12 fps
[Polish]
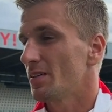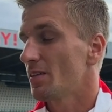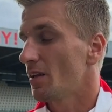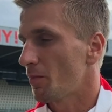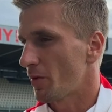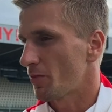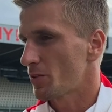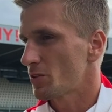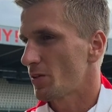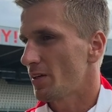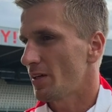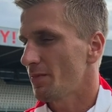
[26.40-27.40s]
dla
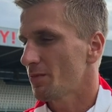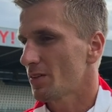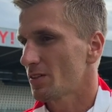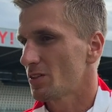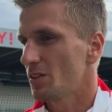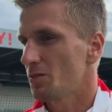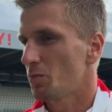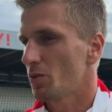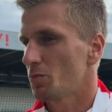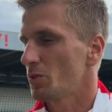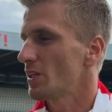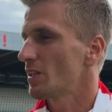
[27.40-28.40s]
profesora, że
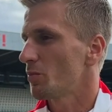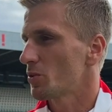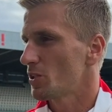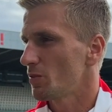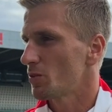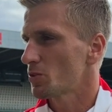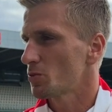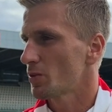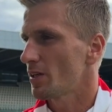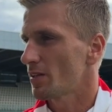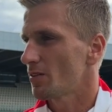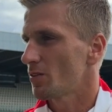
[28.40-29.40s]
jest ta możliwość tu
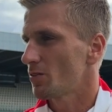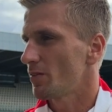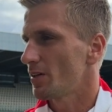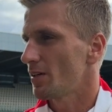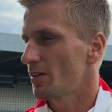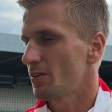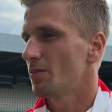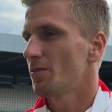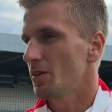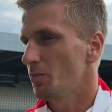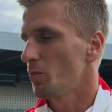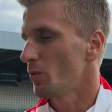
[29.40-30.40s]
grać o dwa
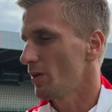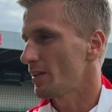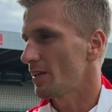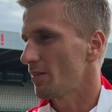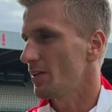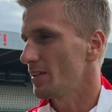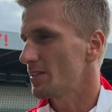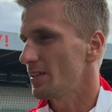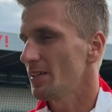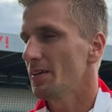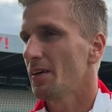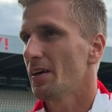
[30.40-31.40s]
i pół lata
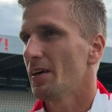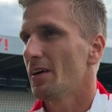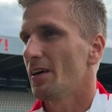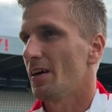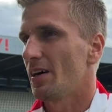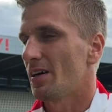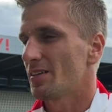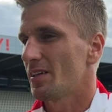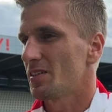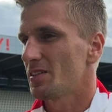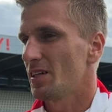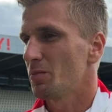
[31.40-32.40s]
więcej a
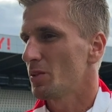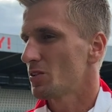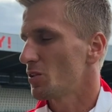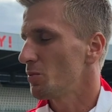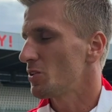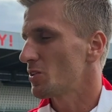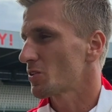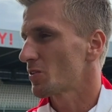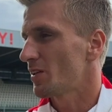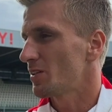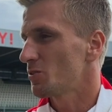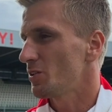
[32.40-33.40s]
teraz je na mě zrobit
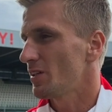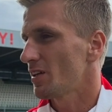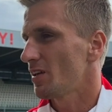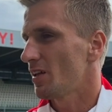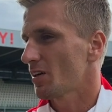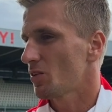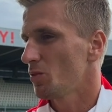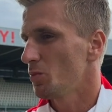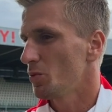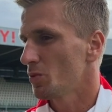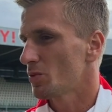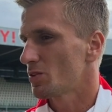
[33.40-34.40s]
všechno do rodiny a dla
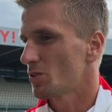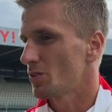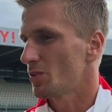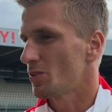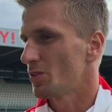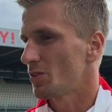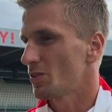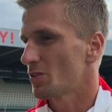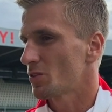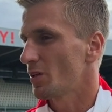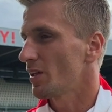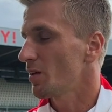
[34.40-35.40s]
klubu co,
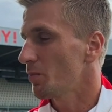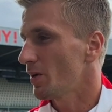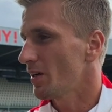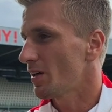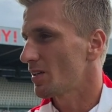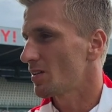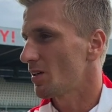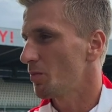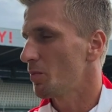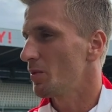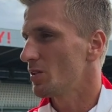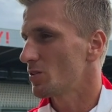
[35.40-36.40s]
co nejlepěji, a,
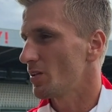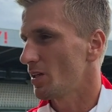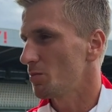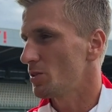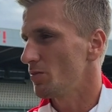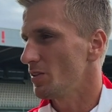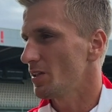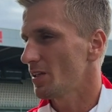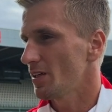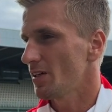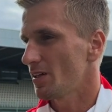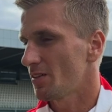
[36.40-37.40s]
aby byly co nejlepší
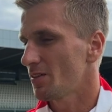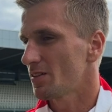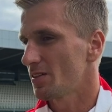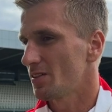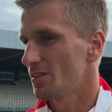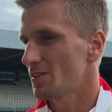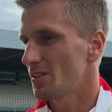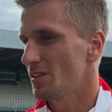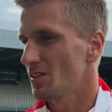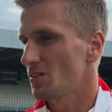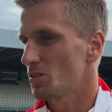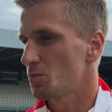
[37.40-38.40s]
vyniky a e,
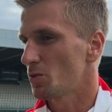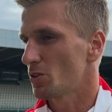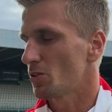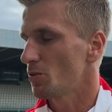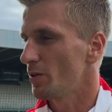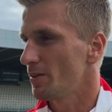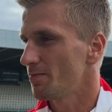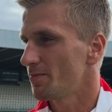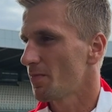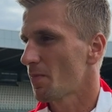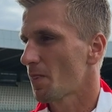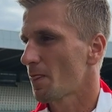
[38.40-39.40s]
celý ten zespół šel górę.
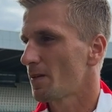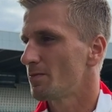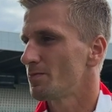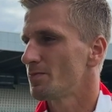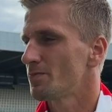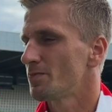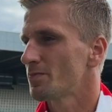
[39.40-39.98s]
E,